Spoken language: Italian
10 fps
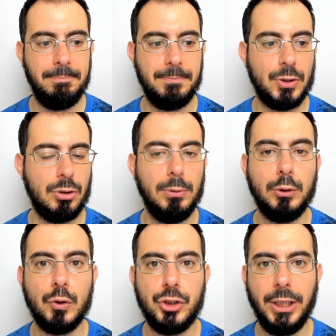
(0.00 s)
sono
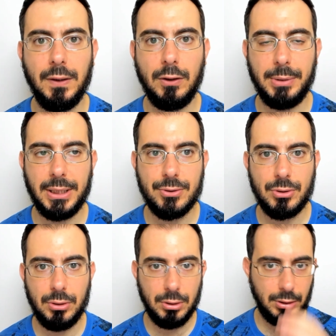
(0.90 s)
molto scettico perché
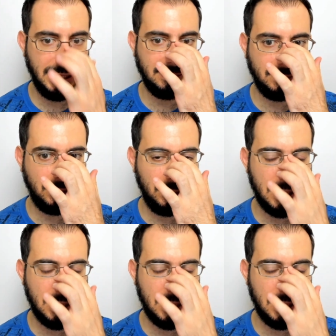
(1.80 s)
sono lenti,